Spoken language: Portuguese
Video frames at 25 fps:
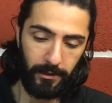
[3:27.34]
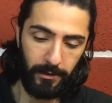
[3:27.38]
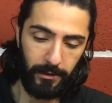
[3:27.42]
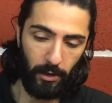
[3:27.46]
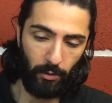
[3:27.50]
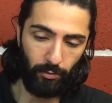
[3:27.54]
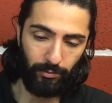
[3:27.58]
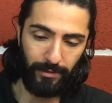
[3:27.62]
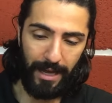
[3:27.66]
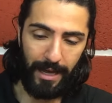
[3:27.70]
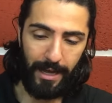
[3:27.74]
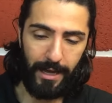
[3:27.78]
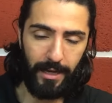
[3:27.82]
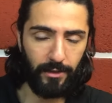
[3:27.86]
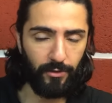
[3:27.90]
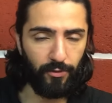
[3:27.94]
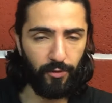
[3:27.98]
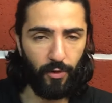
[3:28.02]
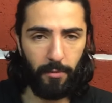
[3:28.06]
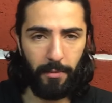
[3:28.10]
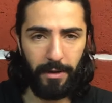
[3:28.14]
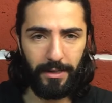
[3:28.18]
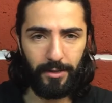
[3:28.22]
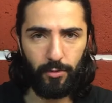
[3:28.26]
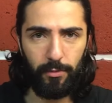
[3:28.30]
Então tá, esse
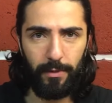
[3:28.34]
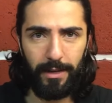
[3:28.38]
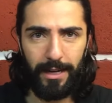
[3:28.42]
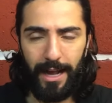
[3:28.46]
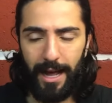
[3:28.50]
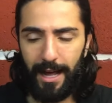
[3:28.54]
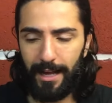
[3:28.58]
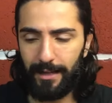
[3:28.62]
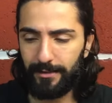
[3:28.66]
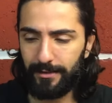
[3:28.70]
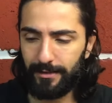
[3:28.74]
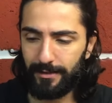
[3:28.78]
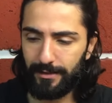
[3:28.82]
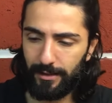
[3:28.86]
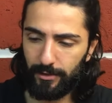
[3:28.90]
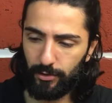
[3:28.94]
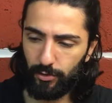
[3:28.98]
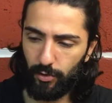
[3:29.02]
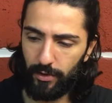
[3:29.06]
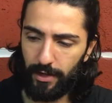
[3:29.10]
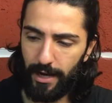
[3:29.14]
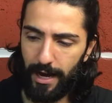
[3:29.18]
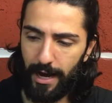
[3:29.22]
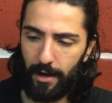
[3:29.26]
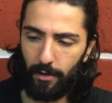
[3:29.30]
foi mais uma análise
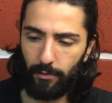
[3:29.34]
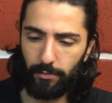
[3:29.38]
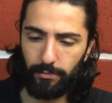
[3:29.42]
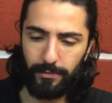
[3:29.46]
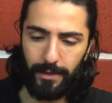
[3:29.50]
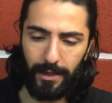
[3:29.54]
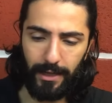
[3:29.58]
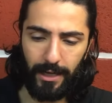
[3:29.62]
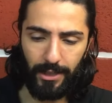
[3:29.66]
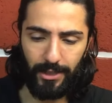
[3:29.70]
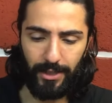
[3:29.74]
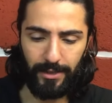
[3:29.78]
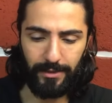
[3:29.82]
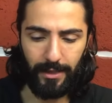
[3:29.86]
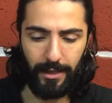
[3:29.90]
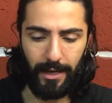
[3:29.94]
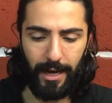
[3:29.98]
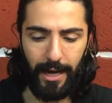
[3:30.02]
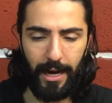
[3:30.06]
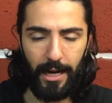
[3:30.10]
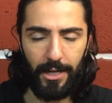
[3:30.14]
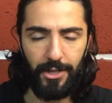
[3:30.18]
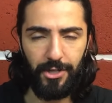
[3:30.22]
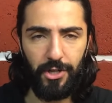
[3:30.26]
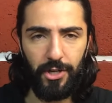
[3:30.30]
sensorial da cachaça
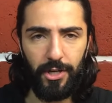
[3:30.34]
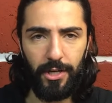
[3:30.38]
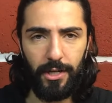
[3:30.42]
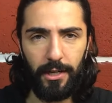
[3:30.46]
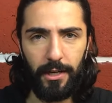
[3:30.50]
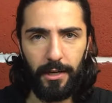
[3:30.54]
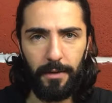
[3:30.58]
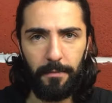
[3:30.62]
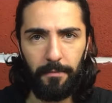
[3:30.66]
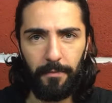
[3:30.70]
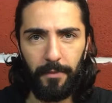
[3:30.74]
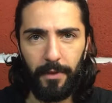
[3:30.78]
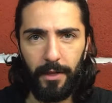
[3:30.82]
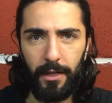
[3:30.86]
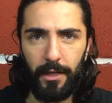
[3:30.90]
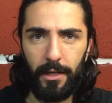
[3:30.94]
Caratinga.